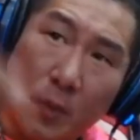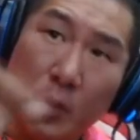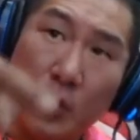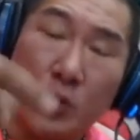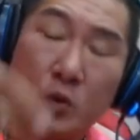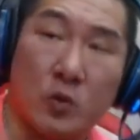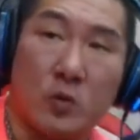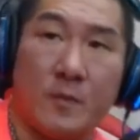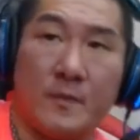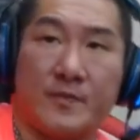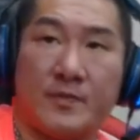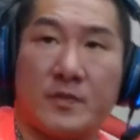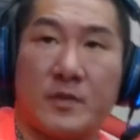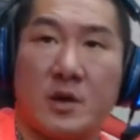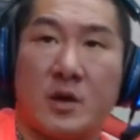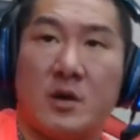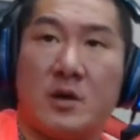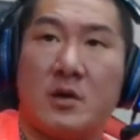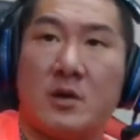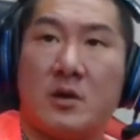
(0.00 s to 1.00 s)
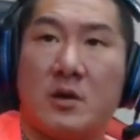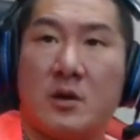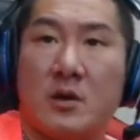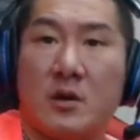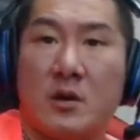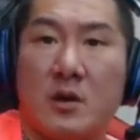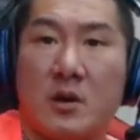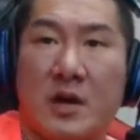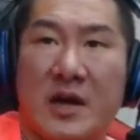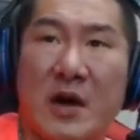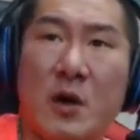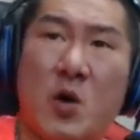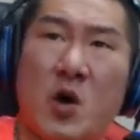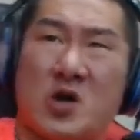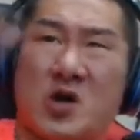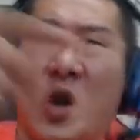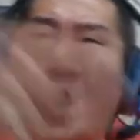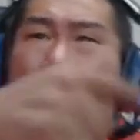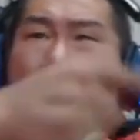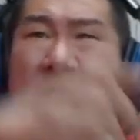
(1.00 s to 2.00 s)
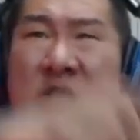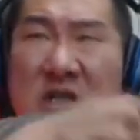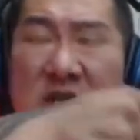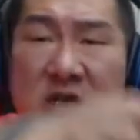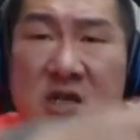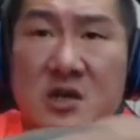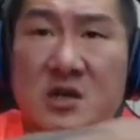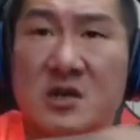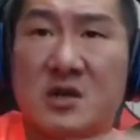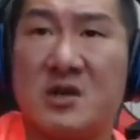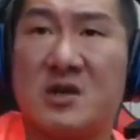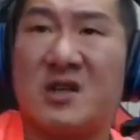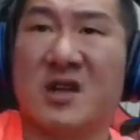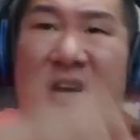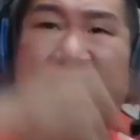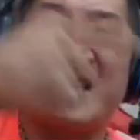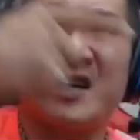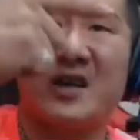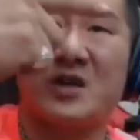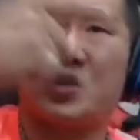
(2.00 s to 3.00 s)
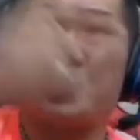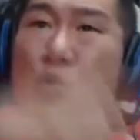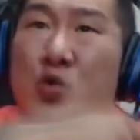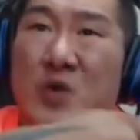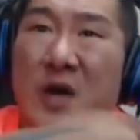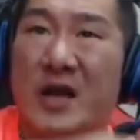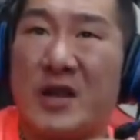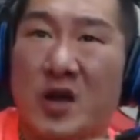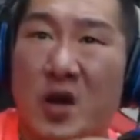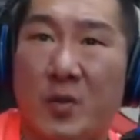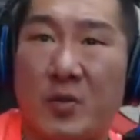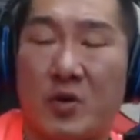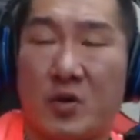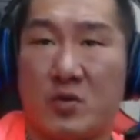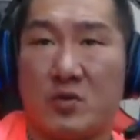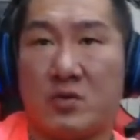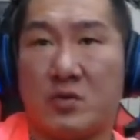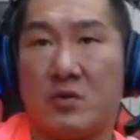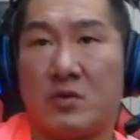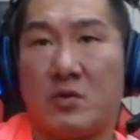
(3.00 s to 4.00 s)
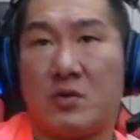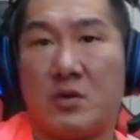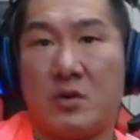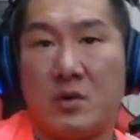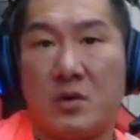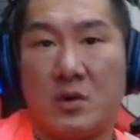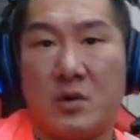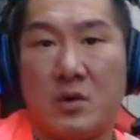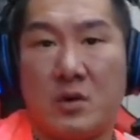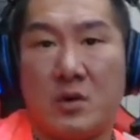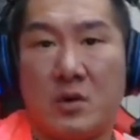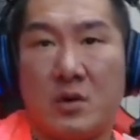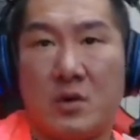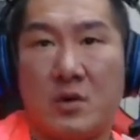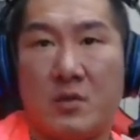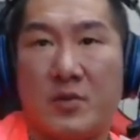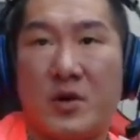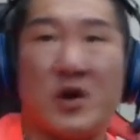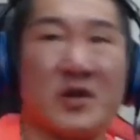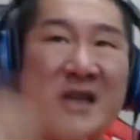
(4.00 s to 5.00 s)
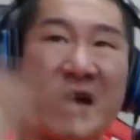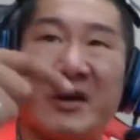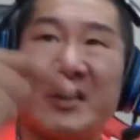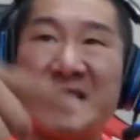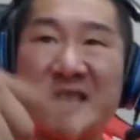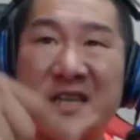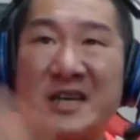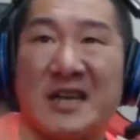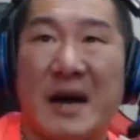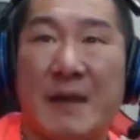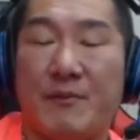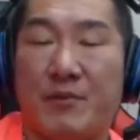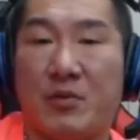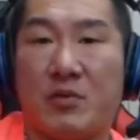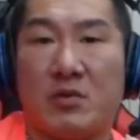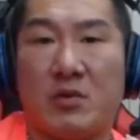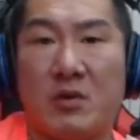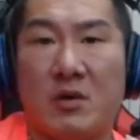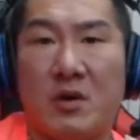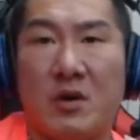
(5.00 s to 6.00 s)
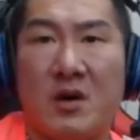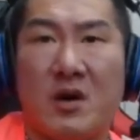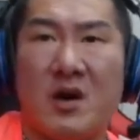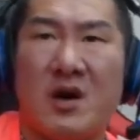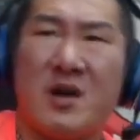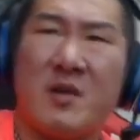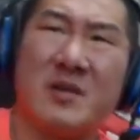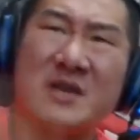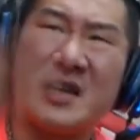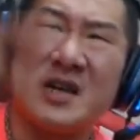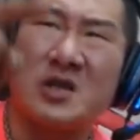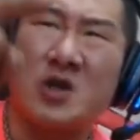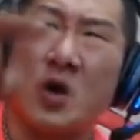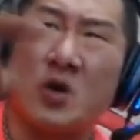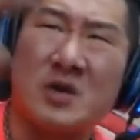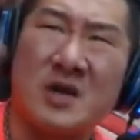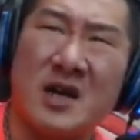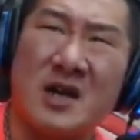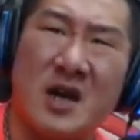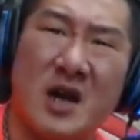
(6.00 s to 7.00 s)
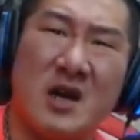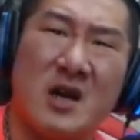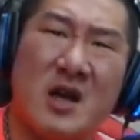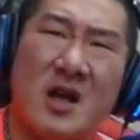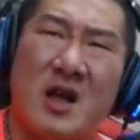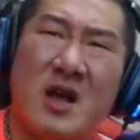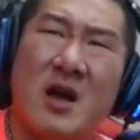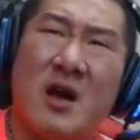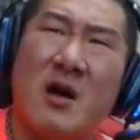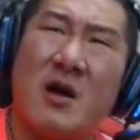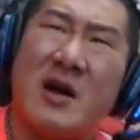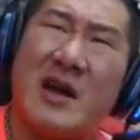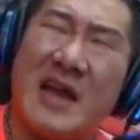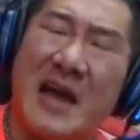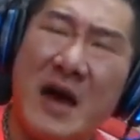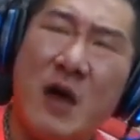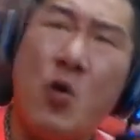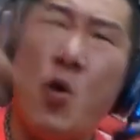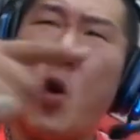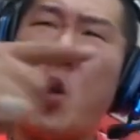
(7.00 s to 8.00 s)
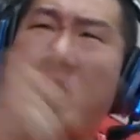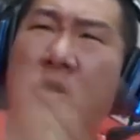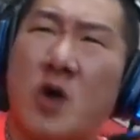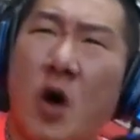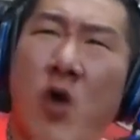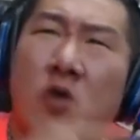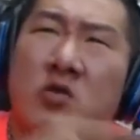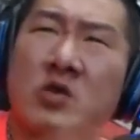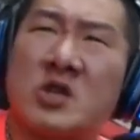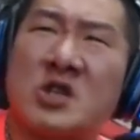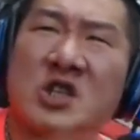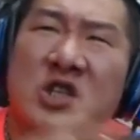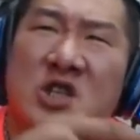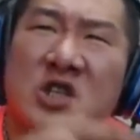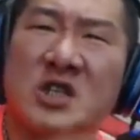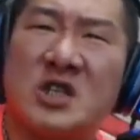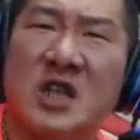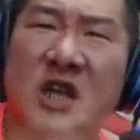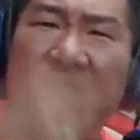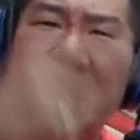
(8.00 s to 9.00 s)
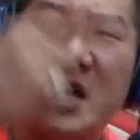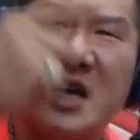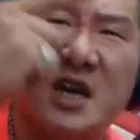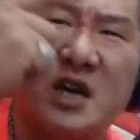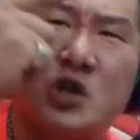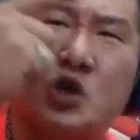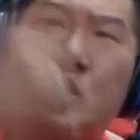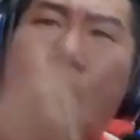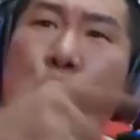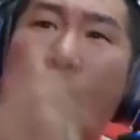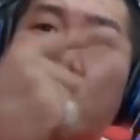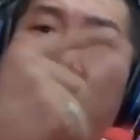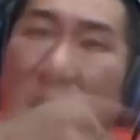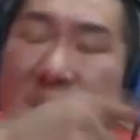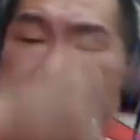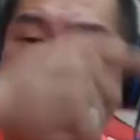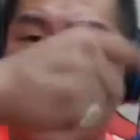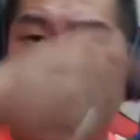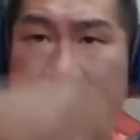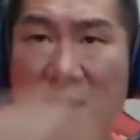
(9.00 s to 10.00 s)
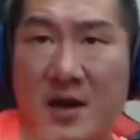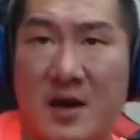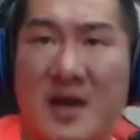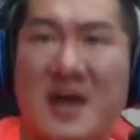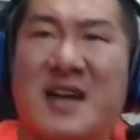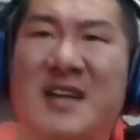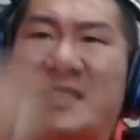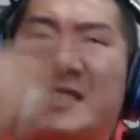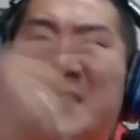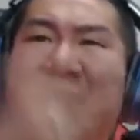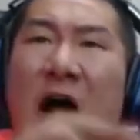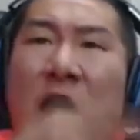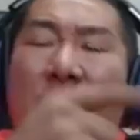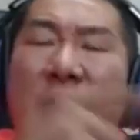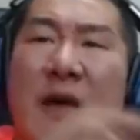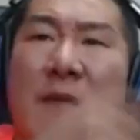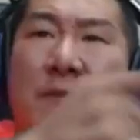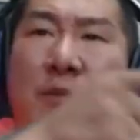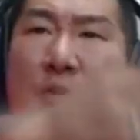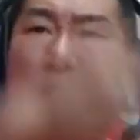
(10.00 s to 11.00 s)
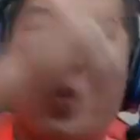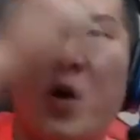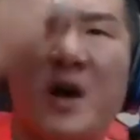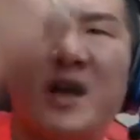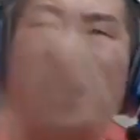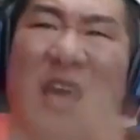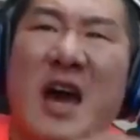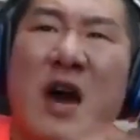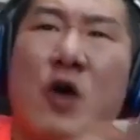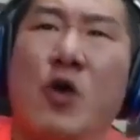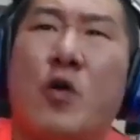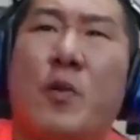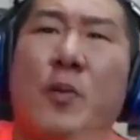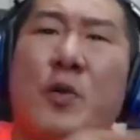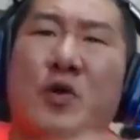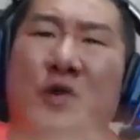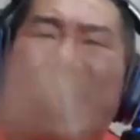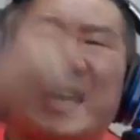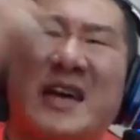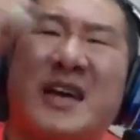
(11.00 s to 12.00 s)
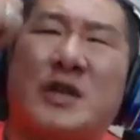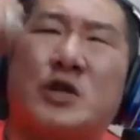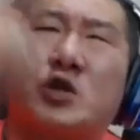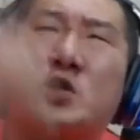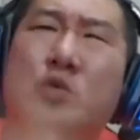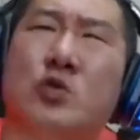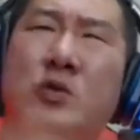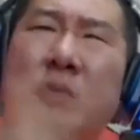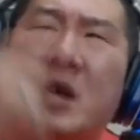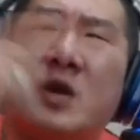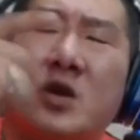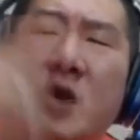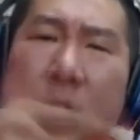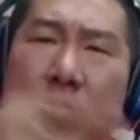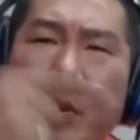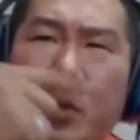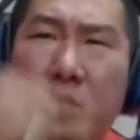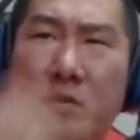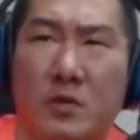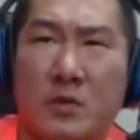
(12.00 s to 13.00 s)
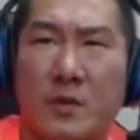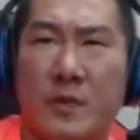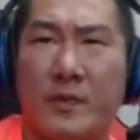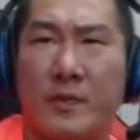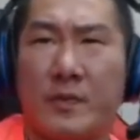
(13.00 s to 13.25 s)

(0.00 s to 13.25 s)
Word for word: 不如，连我公司的一个主任都不如，不用到一级干部，你们这些从政人，连我公司的一个主任呐，一个教练部或业务部的一个主任都不如，